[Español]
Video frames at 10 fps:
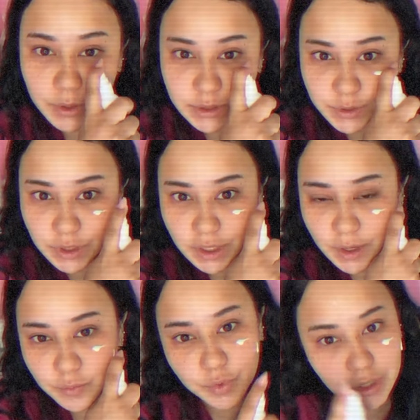Entonces yo
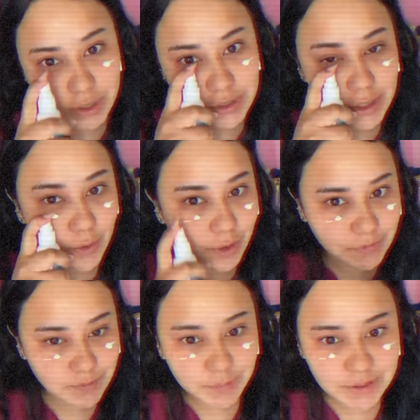dije, ¿por qué tienes que ir con
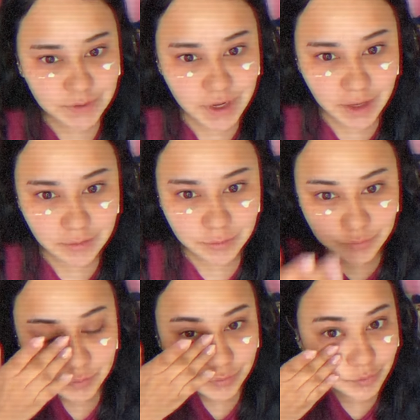la misma persona?
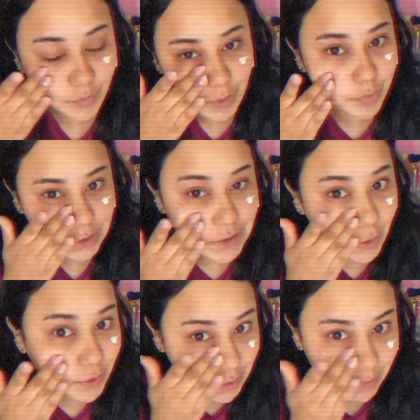Puedes
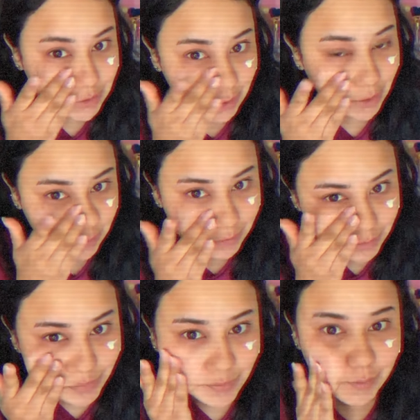ir con otra persona.
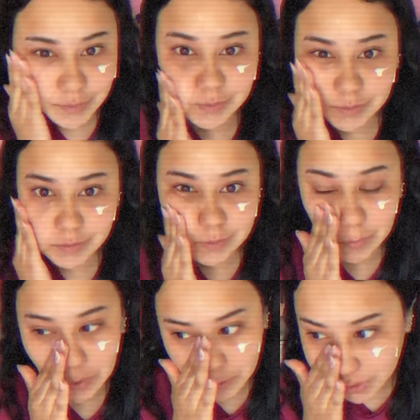
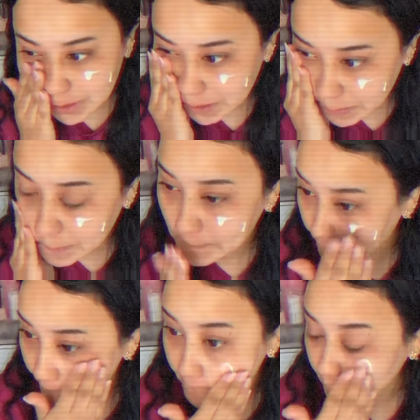Puedes ir
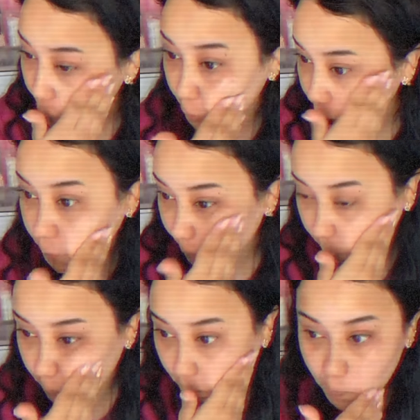a otro
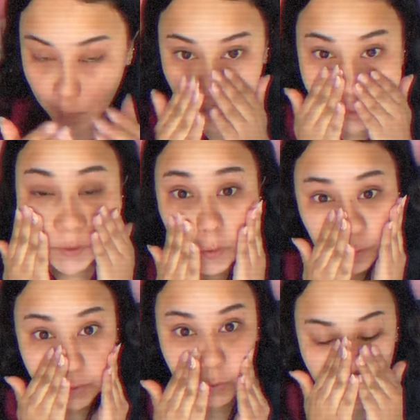podcast. Puedes
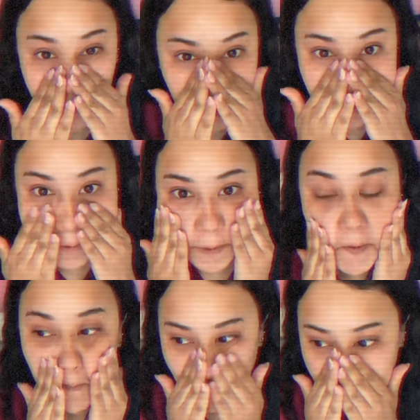hacer un video en tu canal.
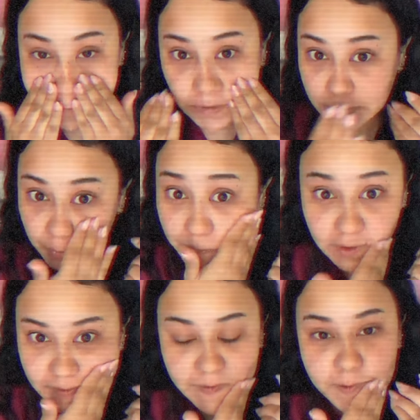Ya pasaron
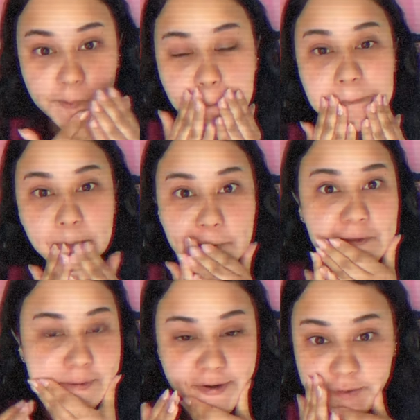meses, ¿no?
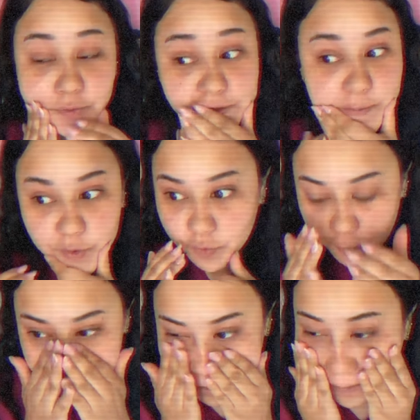Podrías hablar en tu tiempo, en
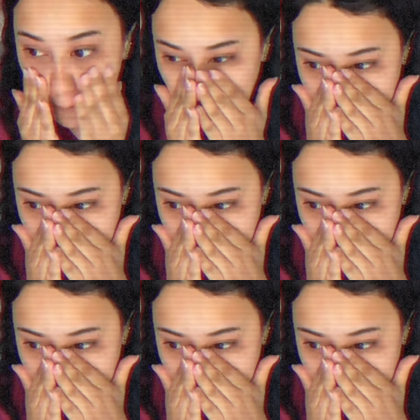tu forma.